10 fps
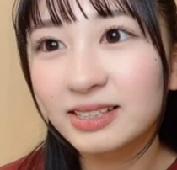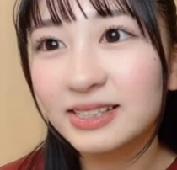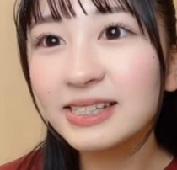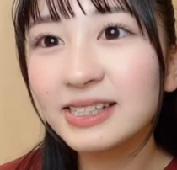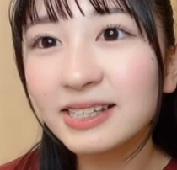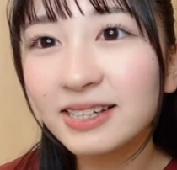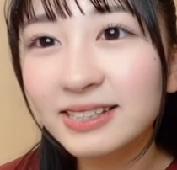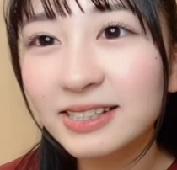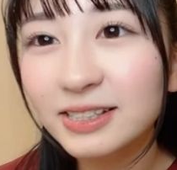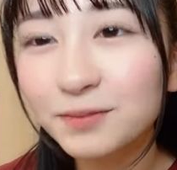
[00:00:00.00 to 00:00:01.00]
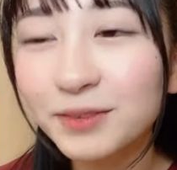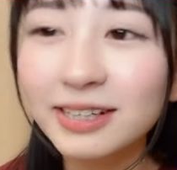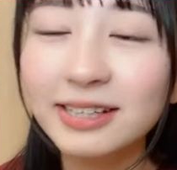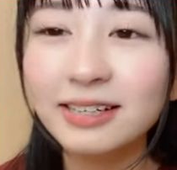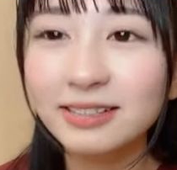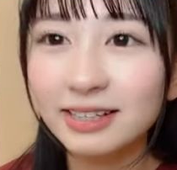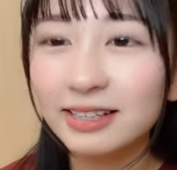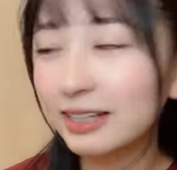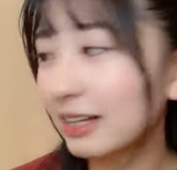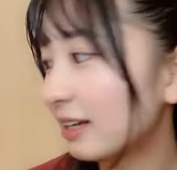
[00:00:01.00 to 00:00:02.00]
成績は全然問題なくて
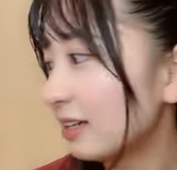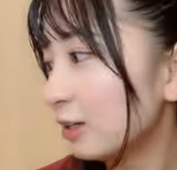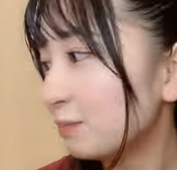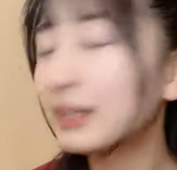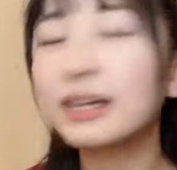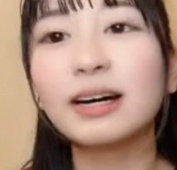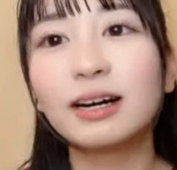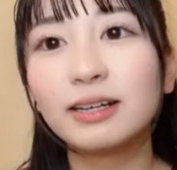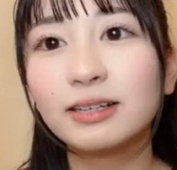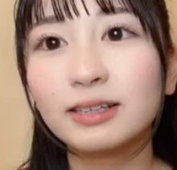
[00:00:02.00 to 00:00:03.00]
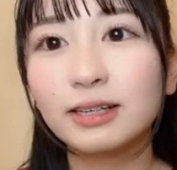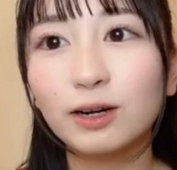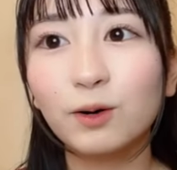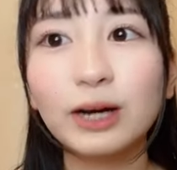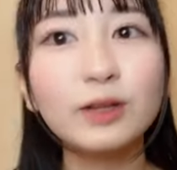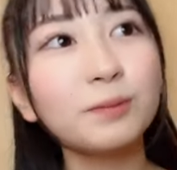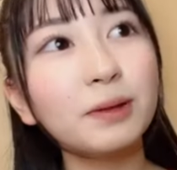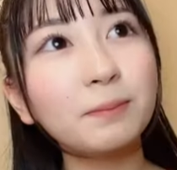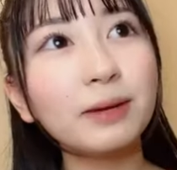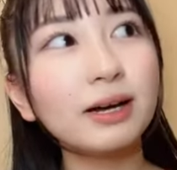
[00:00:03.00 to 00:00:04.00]
ただまあなんかだから他の
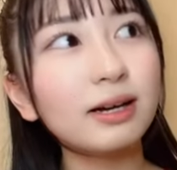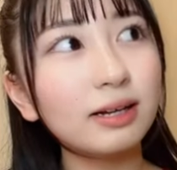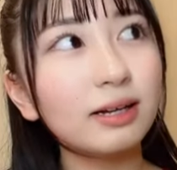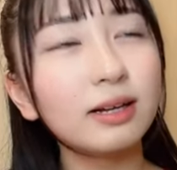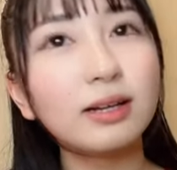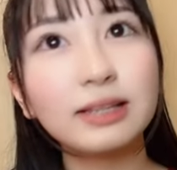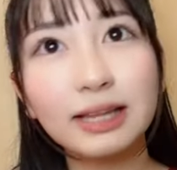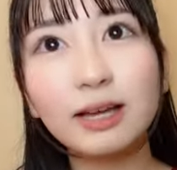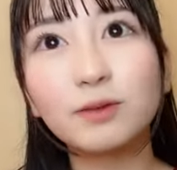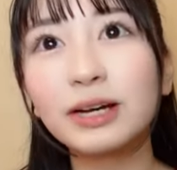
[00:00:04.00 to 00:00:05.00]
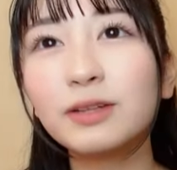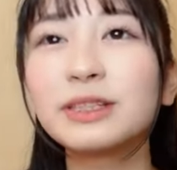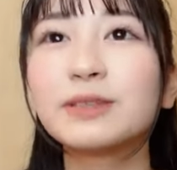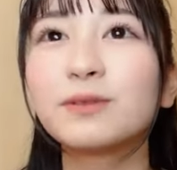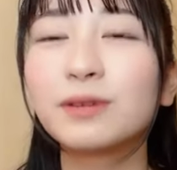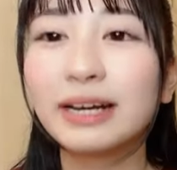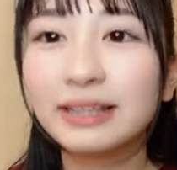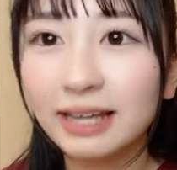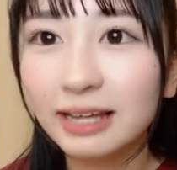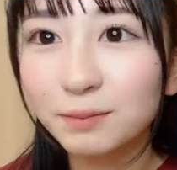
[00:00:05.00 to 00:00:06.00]
メンバーで同い年の子がい
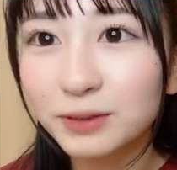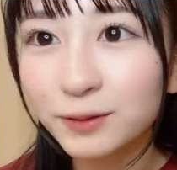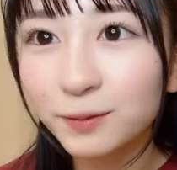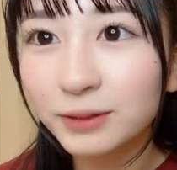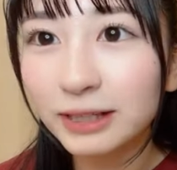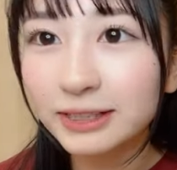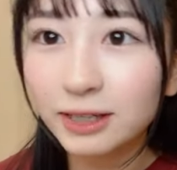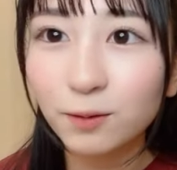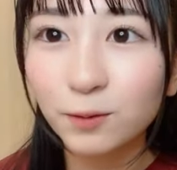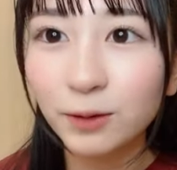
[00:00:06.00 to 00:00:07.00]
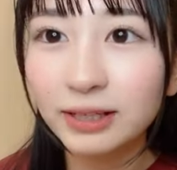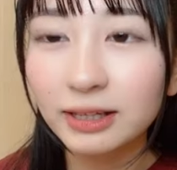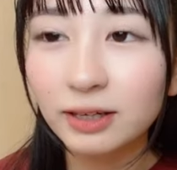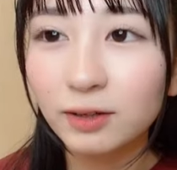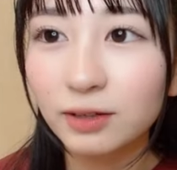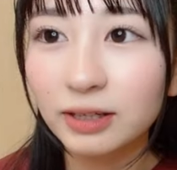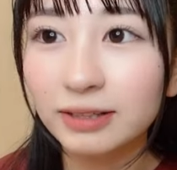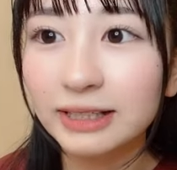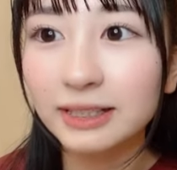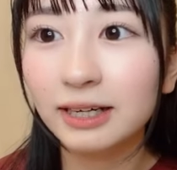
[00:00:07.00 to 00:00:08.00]
てでもその子たちは公演出てるのに
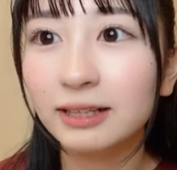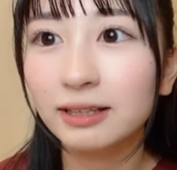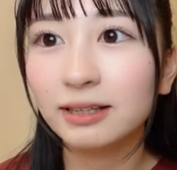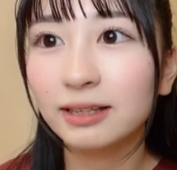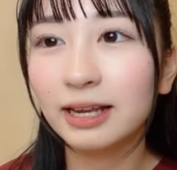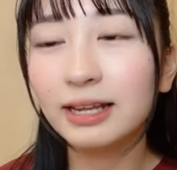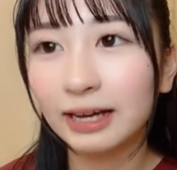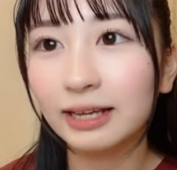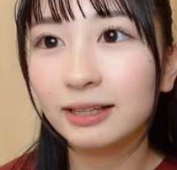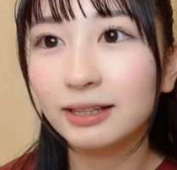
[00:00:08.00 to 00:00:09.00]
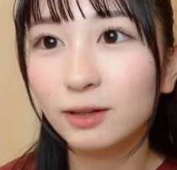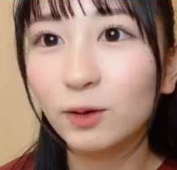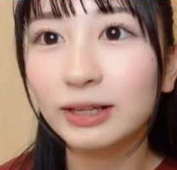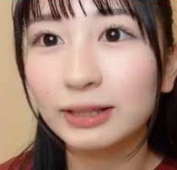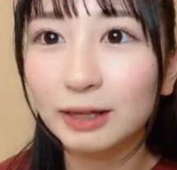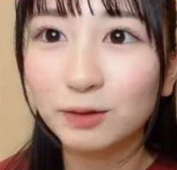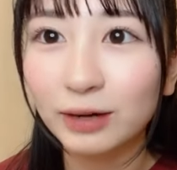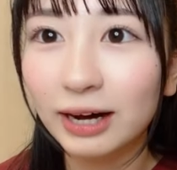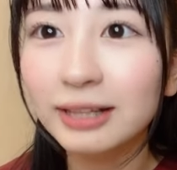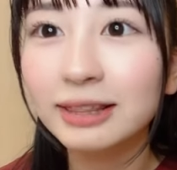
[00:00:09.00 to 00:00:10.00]
私が出れないとかっていうの
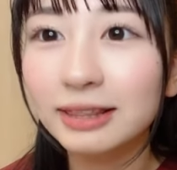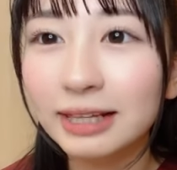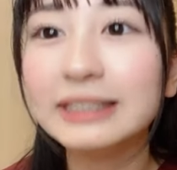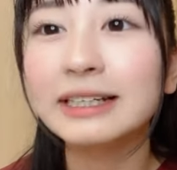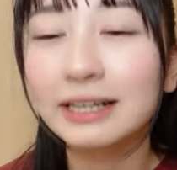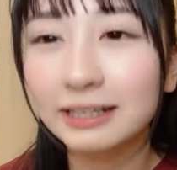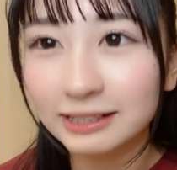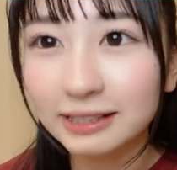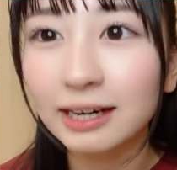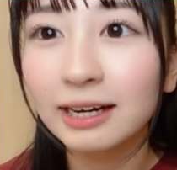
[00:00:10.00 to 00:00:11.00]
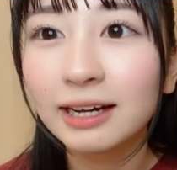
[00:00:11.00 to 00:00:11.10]
があったじゃないですか。